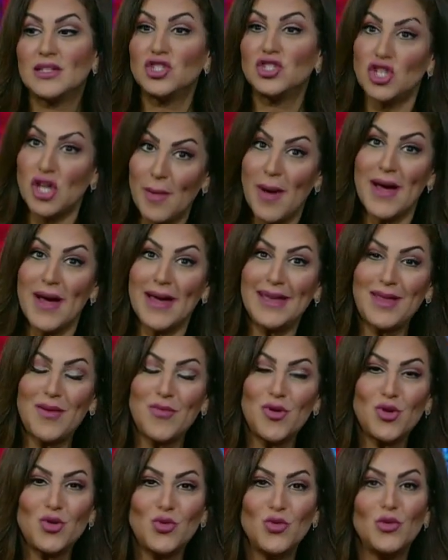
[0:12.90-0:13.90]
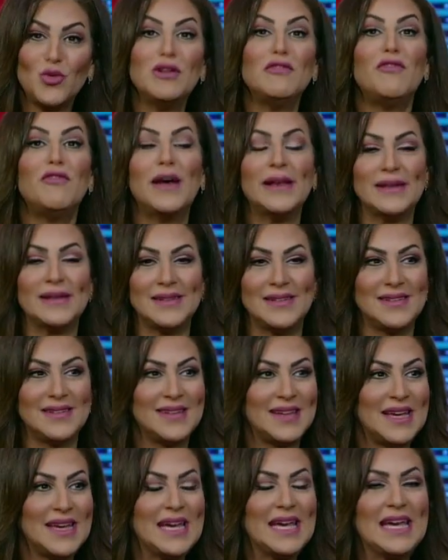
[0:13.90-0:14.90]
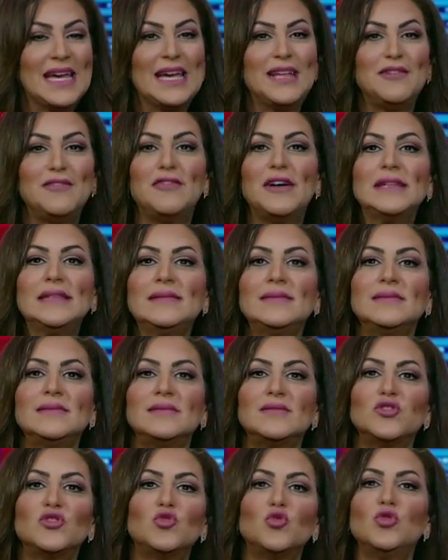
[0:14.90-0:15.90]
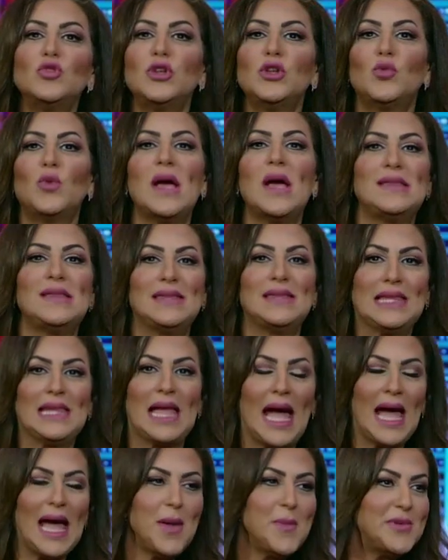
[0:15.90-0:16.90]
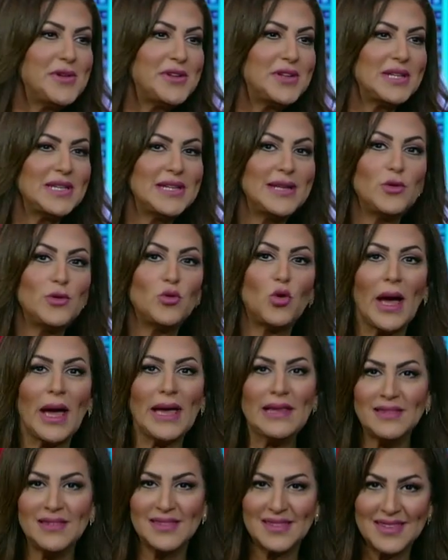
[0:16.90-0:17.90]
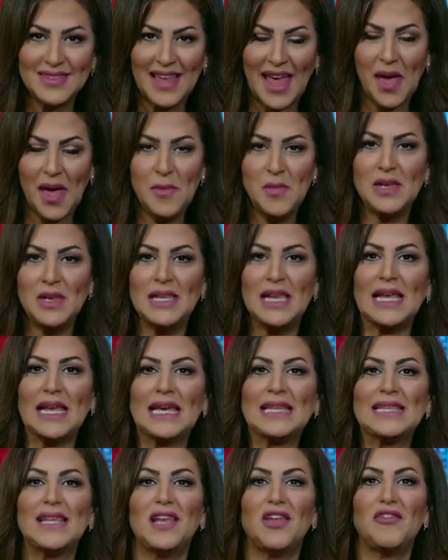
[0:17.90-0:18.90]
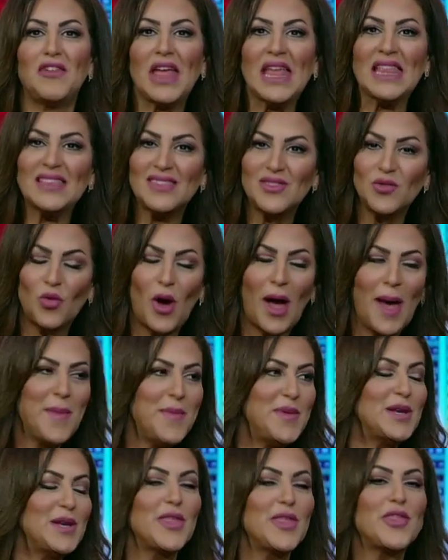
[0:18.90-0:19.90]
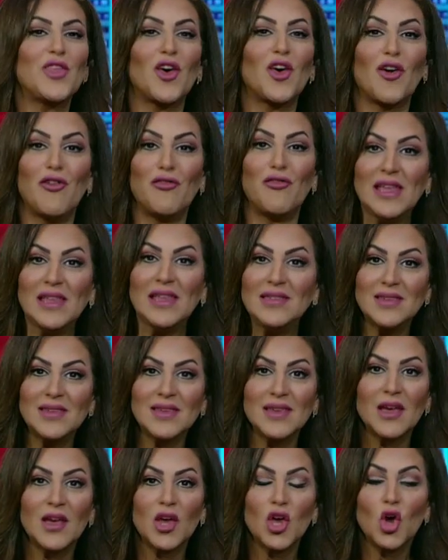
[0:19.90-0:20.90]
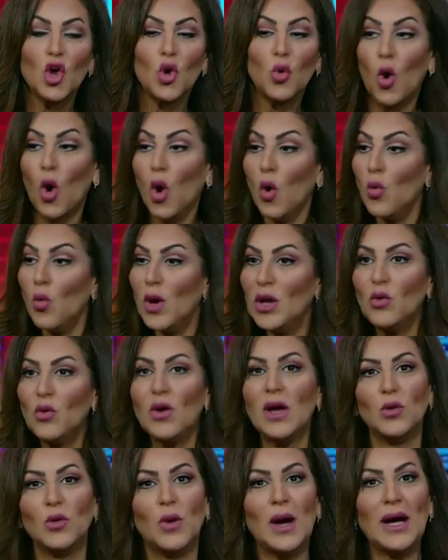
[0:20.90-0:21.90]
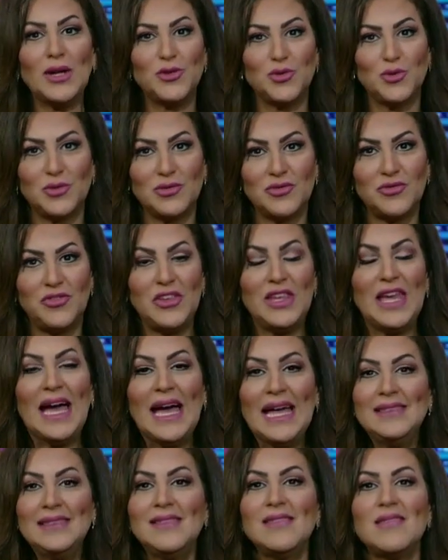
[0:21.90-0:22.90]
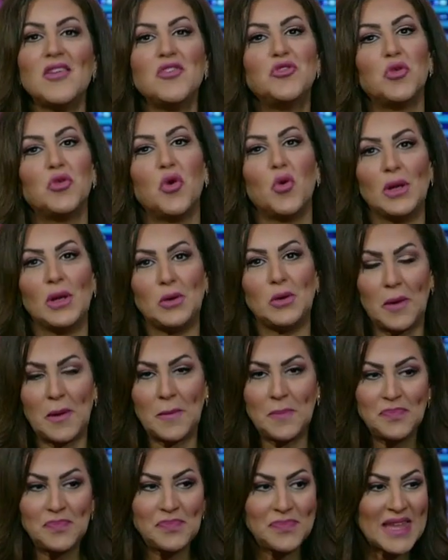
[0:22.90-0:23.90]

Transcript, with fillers: شبه كده برضو الفن الفن طول الوقت عابر للغات عابر للاختلافات وعابر للثقافات وهو لغه لوحده في حد ذاته هو لغه